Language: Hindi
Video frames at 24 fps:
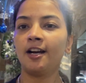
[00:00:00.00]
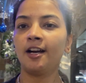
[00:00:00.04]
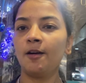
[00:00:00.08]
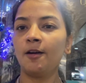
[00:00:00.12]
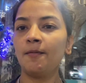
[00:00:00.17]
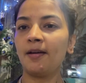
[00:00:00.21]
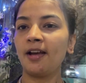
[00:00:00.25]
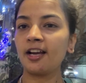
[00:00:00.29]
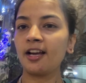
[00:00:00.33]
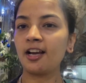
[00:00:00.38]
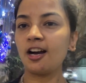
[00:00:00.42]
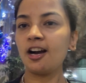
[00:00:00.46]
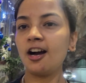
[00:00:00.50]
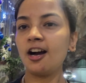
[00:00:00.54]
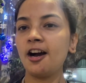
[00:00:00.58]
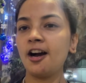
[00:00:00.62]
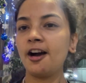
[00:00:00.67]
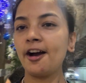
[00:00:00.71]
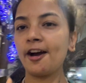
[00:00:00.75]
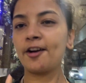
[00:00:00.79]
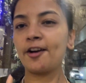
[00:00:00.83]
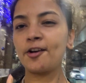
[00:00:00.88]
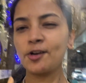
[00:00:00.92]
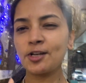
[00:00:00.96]
और मैं
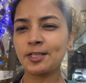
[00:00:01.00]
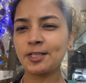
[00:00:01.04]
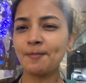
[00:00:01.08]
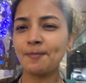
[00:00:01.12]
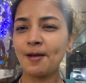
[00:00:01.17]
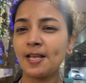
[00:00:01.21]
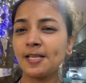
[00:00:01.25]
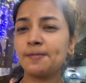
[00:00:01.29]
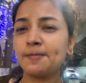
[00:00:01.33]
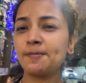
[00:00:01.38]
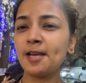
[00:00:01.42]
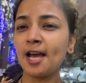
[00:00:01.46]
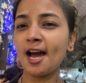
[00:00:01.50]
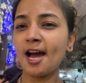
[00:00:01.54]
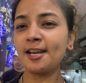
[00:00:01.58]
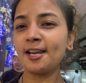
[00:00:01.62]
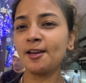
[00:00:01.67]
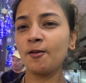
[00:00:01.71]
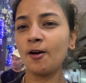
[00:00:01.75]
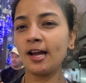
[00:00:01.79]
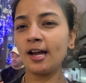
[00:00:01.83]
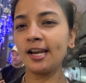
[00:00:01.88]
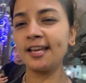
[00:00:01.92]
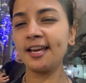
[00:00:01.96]
क्रिसमस भी
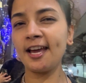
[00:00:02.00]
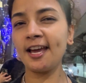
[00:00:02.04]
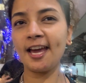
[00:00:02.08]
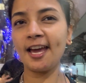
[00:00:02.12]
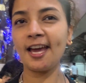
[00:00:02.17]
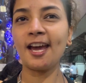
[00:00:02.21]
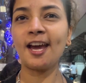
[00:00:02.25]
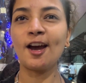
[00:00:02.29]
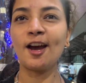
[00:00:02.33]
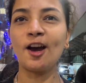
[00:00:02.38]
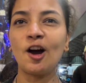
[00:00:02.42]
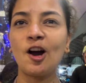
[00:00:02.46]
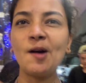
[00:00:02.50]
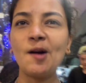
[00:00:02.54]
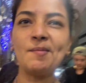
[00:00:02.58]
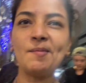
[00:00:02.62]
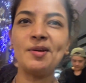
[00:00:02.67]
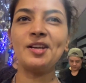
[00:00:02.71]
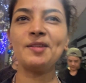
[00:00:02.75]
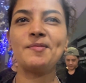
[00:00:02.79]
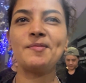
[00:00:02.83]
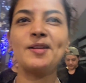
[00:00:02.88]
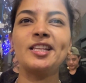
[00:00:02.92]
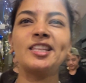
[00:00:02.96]
आने वाले हैं और
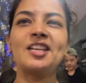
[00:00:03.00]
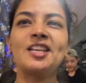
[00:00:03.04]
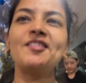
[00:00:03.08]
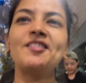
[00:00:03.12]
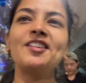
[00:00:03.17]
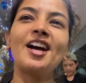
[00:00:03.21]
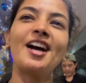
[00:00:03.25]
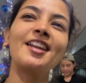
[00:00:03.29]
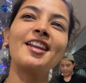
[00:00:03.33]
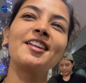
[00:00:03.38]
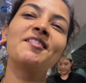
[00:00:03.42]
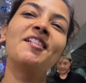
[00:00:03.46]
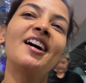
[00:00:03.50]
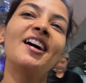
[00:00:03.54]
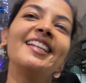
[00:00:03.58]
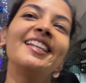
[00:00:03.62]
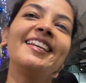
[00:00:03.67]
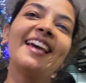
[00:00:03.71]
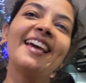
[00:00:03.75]
मेरी बर्थडे भी आने वाली